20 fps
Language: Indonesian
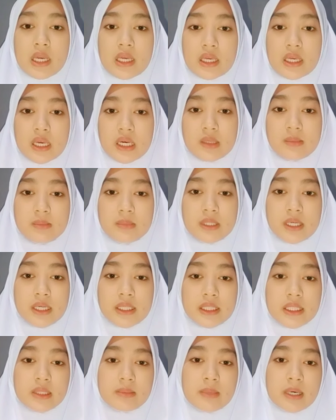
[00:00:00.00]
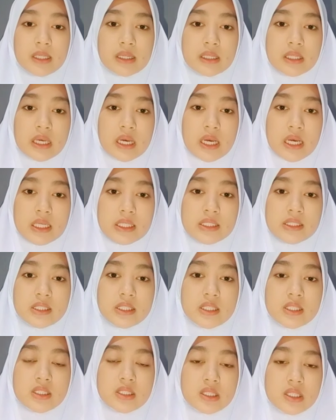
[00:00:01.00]
yang mengakibatkan
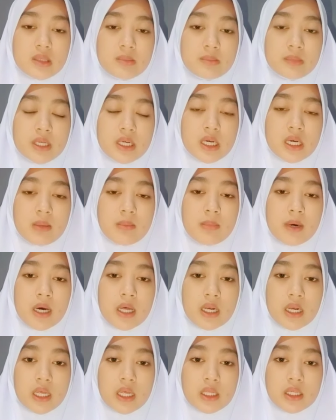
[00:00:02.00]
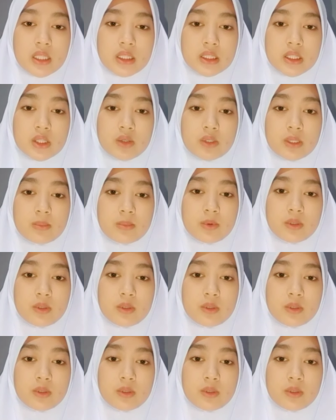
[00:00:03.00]
sistem kekebalan atau